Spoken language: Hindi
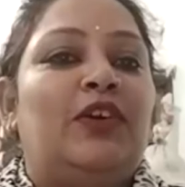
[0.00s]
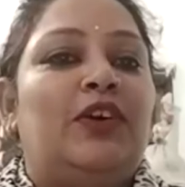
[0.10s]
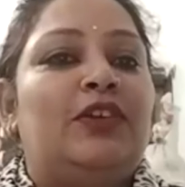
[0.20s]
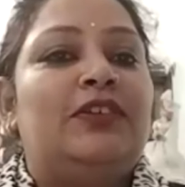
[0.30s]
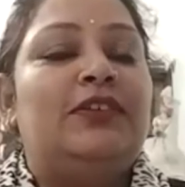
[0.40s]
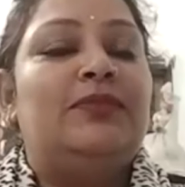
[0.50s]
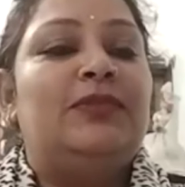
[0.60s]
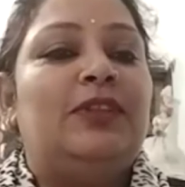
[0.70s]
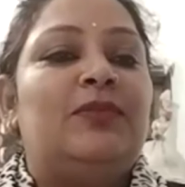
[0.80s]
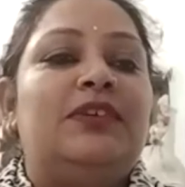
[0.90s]
और
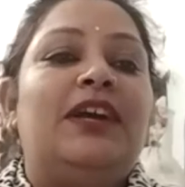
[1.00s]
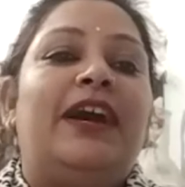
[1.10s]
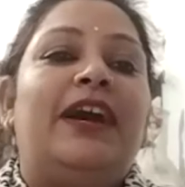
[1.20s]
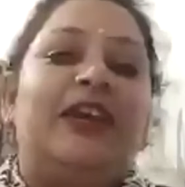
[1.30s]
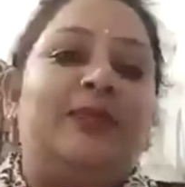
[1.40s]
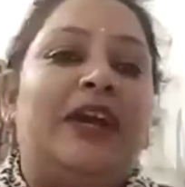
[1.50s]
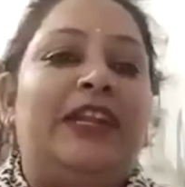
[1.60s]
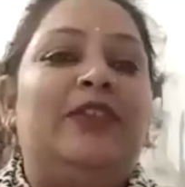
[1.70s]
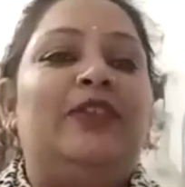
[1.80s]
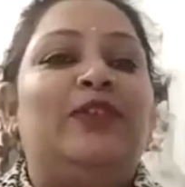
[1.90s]
मतलब गाय भी
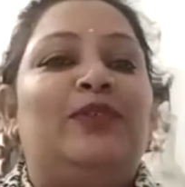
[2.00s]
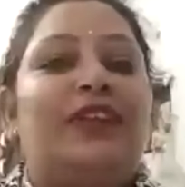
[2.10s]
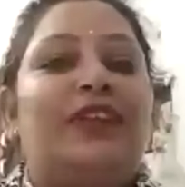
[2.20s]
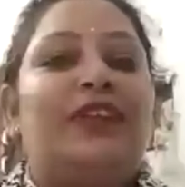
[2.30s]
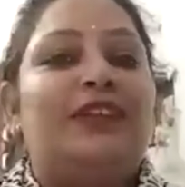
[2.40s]
पाली हुई उन्होंने